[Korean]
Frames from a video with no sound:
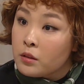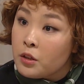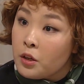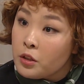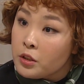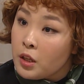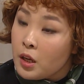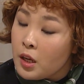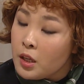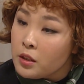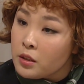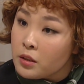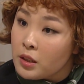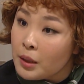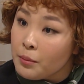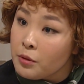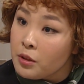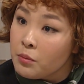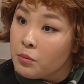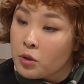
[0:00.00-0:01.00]
그 여잔
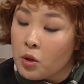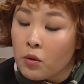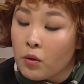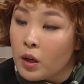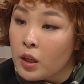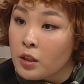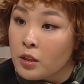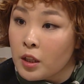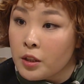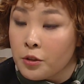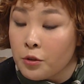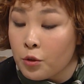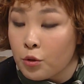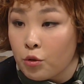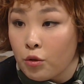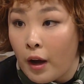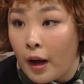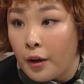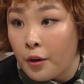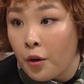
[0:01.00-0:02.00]
사부님 정가 있다는
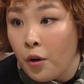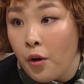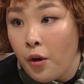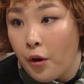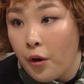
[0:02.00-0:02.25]
것도 알아?